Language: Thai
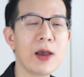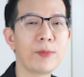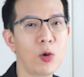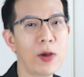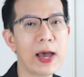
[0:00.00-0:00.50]

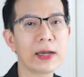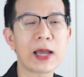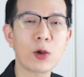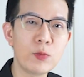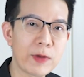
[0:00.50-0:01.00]
เพราะว่า
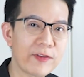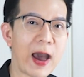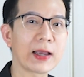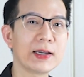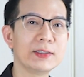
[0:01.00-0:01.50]
ถ้าคุณไป
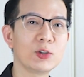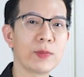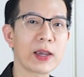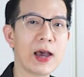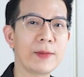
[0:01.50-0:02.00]
ฝากเงินถูก
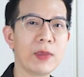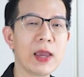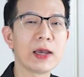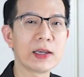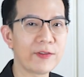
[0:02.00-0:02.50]
ไหมครับ
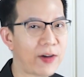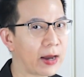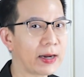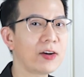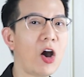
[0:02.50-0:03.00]
เงินฝาก
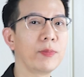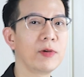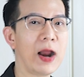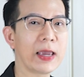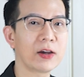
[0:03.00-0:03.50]
นั้นถอน
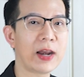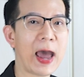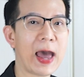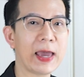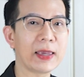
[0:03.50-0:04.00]
เมื่อไหร่ก็ได้